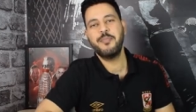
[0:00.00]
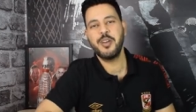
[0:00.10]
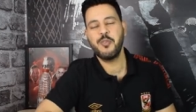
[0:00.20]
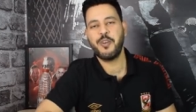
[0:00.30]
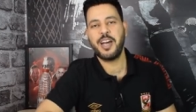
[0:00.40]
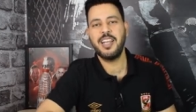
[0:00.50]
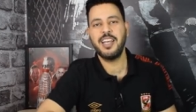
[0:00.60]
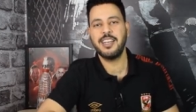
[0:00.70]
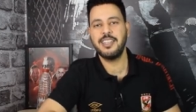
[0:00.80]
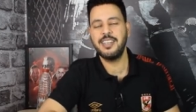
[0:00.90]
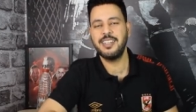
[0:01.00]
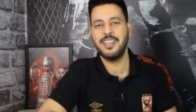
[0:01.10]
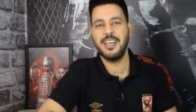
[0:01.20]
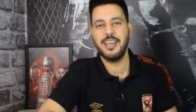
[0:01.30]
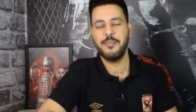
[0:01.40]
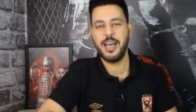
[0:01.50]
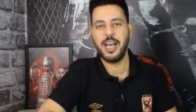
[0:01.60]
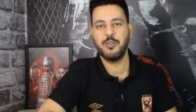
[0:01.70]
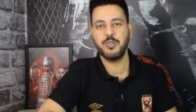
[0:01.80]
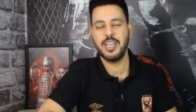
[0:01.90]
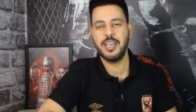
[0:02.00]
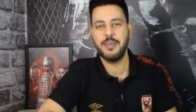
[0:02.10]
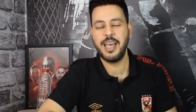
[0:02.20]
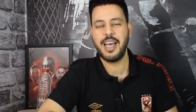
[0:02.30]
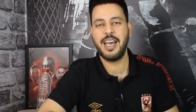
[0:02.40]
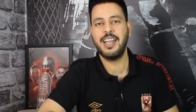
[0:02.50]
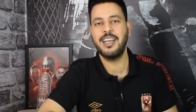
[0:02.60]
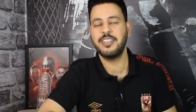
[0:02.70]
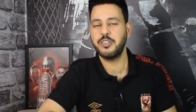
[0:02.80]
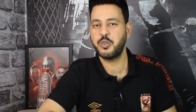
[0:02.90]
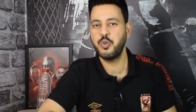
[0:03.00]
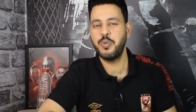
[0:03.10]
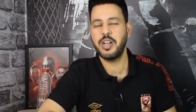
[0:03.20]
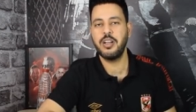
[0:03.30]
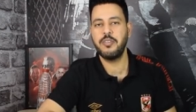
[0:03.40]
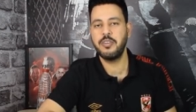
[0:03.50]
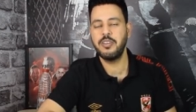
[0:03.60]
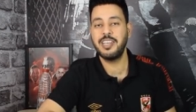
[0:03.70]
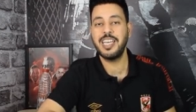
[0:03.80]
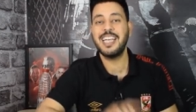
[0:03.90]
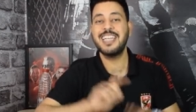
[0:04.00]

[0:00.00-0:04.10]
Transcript: بيكم في حلقه جديده مع اسامه حلقه السوبر الافريقي